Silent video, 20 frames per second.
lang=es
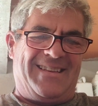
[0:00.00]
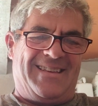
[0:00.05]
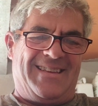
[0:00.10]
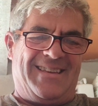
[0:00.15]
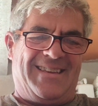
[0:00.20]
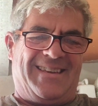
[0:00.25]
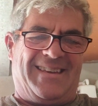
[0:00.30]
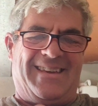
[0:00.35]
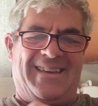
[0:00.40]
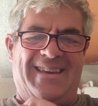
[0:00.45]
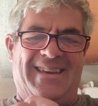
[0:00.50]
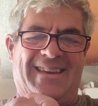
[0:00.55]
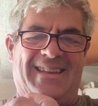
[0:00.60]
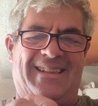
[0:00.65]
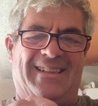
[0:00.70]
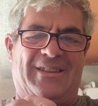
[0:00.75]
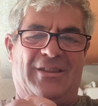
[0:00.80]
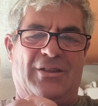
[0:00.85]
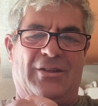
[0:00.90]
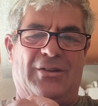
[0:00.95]
Es que
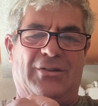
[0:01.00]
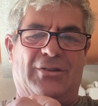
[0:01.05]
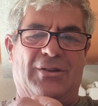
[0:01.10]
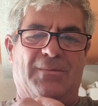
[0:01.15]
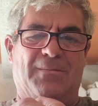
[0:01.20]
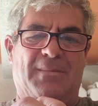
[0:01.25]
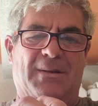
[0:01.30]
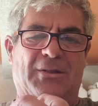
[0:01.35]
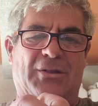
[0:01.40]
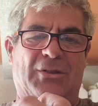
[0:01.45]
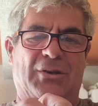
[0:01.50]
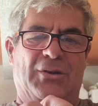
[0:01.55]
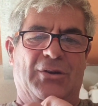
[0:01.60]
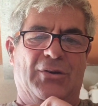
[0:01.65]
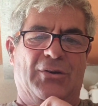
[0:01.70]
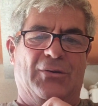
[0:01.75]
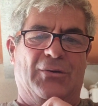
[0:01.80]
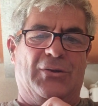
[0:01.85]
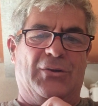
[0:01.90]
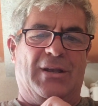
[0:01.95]
todo este invento
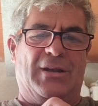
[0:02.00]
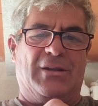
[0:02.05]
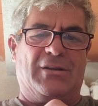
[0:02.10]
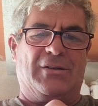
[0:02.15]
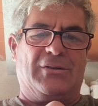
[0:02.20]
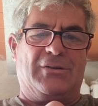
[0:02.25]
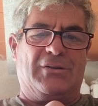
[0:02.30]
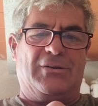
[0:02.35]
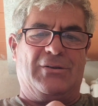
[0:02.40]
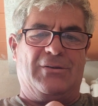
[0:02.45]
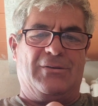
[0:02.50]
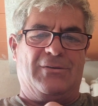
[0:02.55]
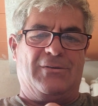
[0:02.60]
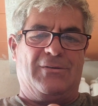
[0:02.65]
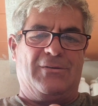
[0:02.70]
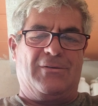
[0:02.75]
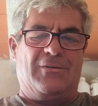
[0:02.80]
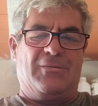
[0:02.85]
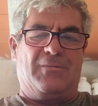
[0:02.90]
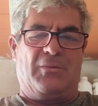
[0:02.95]
nos gusta a nosotros
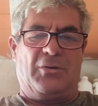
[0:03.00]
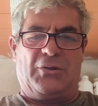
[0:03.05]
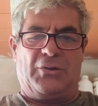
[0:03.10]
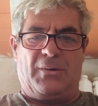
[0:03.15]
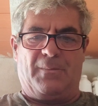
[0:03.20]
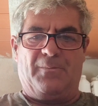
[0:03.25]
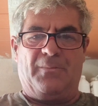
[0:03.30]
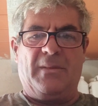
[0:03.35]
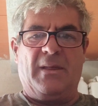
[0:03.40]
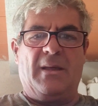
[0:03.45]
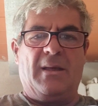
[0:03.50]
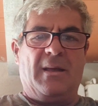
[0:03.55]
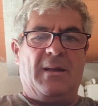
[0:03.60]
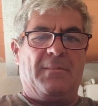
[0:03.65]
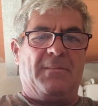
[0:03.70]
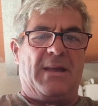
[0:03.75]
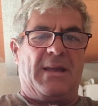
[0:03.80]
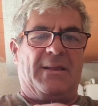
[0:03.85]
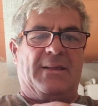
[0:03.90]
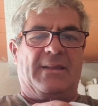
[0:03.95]

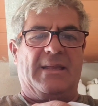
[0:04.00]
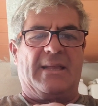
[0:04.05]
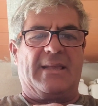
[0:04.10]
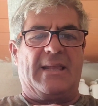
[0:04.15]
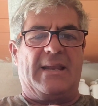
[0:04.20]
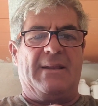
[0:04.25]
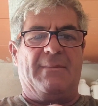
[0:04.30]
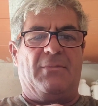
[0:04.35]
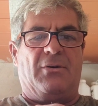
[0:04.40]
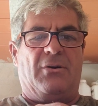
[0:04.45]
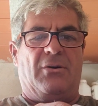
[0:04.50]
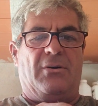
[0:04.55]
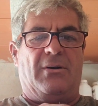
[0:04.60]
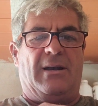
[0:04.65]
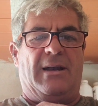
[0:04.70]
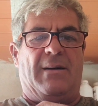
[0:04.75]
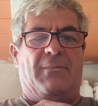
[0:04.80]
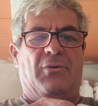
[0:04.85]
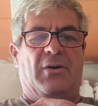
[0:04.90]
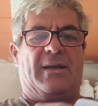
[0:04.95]
Bien, ya tenemos
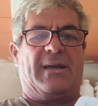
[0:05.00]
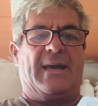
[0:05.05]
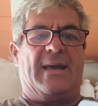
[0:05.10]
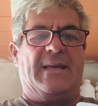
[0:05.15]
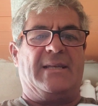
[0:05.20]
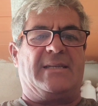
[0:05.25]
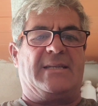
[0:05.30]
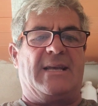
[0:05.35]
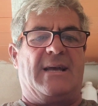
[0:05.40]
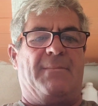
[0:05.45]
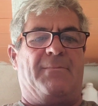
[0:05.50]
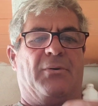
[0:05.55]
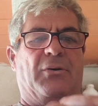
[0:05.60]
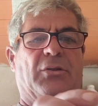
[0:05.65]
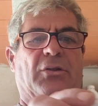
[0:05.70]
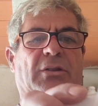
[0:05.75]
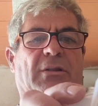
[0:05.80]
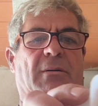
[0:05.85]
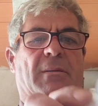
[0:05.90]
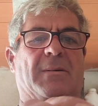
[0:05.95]
la muesca hecha por
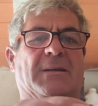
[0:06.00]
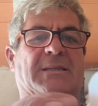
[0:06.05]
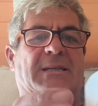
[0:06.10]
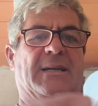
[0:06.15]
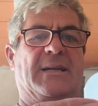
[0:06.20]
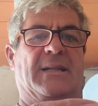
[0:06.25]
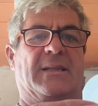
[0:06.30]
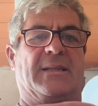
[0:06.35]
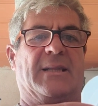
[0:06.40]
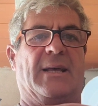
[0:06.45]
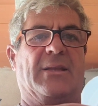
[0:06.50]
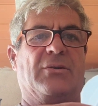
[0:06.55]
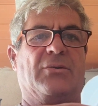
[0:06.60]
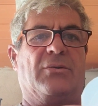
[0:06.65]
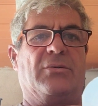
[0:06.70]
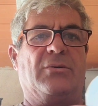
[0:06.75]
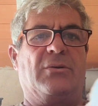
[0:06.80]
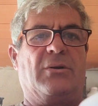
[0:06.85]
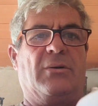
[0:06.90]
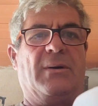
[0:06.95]
donde va a pasar el tallo,
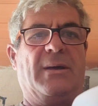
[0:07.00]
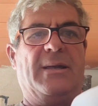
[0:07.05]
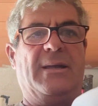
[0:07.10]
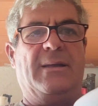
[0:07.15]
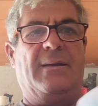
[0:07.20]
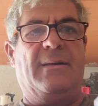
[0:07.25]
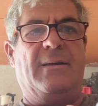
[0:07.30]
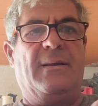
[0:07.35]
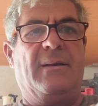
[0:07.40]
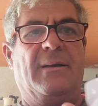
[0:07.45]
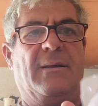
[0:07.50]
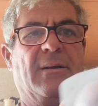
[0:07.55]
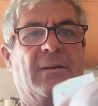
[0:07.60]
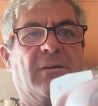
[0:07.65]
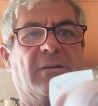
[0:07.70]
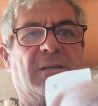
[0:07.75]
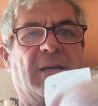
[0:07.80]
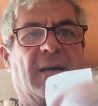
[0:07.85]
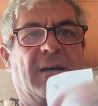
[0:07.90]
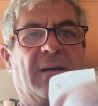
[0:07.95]
¿lo veis?
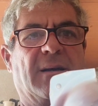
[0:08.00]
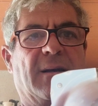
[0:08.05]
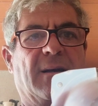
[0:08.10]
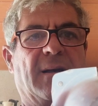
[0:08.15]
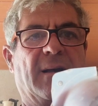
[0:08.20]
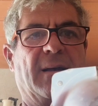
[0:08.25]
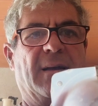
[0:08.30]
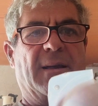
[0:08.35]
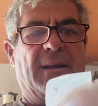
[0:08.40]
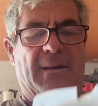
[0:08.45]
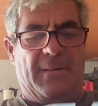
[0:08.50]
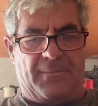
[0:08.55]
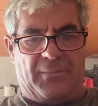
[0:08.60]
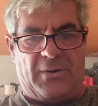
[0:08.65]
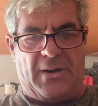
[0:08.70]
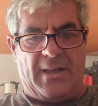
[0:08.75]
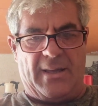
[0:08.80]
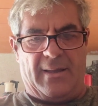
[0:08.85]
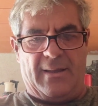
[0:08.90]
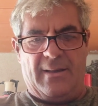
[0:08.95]
O sea,
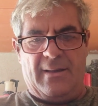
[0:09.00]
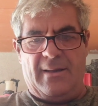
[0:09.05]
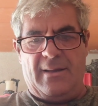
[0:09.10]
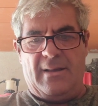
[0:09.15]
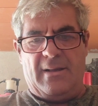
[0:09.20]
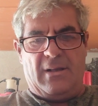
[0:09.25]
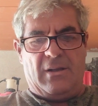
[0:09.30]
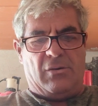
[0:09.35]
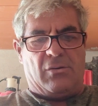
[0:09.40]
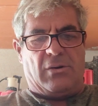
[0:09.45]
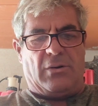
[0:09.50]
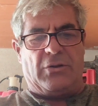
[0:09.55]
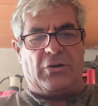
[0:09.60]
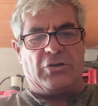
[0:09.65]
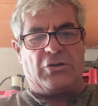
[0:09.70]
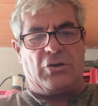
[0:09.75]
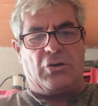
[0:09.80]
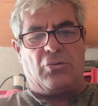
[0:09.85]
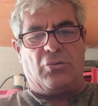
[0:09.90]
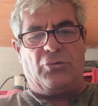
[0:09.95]
por ahí. Cuando
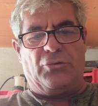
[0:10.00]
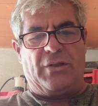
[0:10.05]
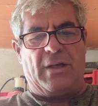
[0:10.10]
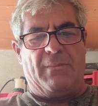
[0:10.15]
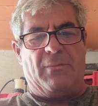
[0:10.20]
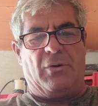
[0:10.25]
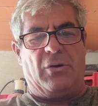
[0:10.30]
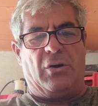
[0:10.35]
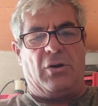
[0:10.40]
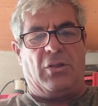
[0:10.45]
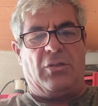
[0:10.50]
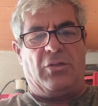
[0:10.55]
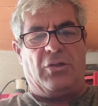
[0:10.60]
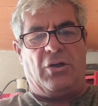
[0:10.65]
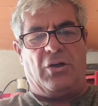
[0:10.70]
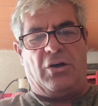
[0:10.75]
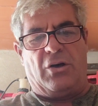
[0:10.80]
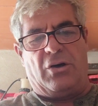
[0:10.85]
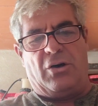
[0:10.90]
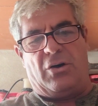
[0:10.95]
nosotros juntemos los
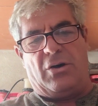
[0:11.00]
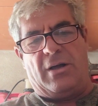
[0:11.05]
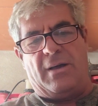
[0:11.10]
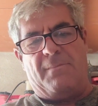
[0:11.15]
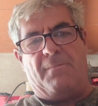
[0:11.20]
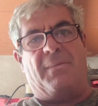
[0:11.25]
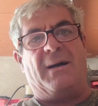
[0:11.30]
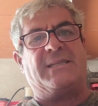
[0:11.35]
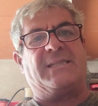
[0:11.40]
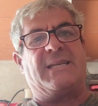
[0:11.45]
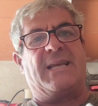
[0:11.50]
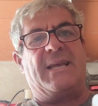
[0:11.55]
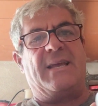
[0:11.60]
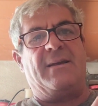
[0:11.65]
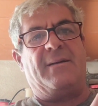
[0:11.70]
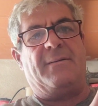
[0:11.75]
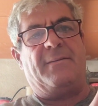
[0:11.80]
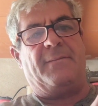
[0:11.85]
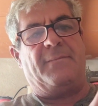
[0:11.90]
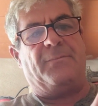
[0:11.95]
dos envases,
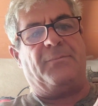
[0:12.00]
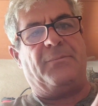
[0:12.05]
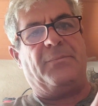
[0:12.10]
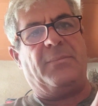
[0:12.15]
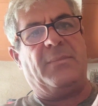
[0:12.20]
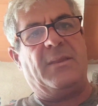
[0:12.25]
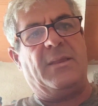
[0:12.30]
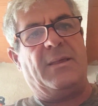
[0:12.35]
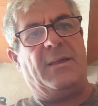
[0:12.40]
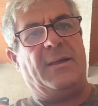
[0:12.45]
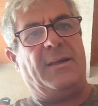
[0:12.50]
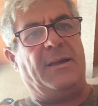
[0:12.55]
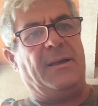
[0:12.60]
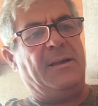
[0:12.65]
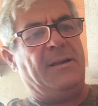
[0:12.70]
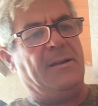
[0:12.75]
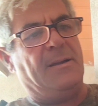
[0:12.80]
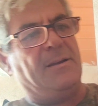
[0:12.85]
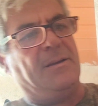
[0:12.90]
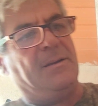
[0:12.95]
¿eh?